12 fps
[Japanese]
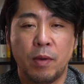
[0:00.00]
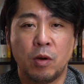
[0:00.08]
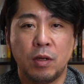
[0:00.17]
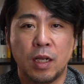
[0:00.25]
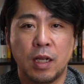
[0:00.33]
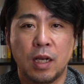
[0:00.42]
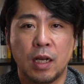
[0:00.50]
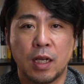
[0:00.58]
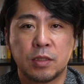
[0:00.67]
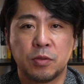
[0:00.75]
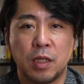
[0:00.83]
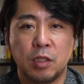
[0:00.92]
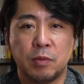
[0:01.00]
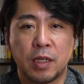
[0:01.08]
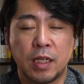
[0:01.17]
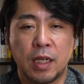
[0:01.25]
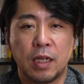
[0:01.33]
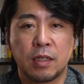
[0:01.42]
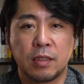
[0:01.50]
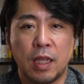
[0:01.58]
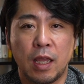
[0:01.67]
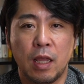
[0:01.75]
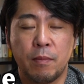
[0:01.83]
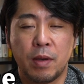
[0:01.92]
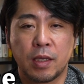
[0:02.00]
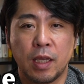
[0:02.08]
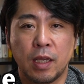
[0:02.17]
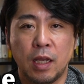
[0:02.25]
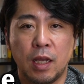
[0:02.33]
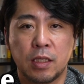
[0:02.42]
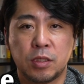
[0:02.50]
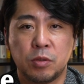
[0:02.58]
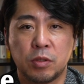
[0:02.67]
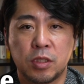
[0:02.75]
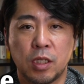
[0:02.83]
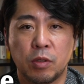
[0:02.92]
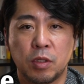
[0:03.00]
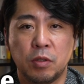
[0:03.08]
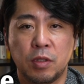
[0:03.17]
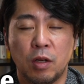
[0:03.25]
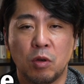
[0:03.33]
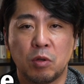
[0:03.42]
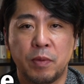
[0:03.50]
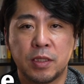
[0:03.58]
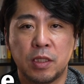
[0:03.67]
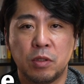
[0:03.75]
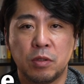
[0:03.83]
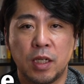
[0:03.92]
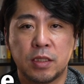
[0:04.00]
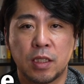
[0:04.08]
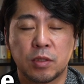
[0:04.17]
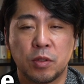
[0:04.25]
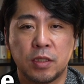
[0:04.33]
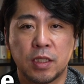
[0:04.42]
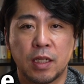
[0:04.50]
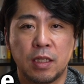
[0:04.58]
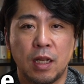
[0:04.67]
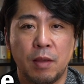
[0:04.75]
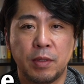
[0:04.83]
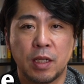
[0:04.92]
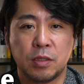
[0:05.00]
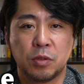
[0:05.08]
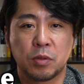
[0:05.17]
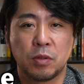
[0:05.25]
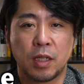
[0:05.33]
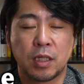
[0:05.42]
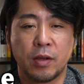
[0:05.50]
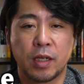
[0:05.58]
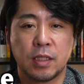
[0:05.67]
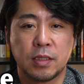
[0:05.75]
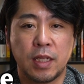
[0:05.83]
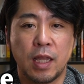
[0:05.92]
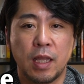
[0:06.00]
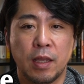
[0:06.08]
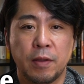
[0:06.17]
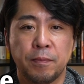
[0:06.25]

まあ、これがなかなかそんなにうまくいかなくて、まあ、結果、取得者の9.6%ぐらいしかそれ使ってないみたいな状況になったわけですね。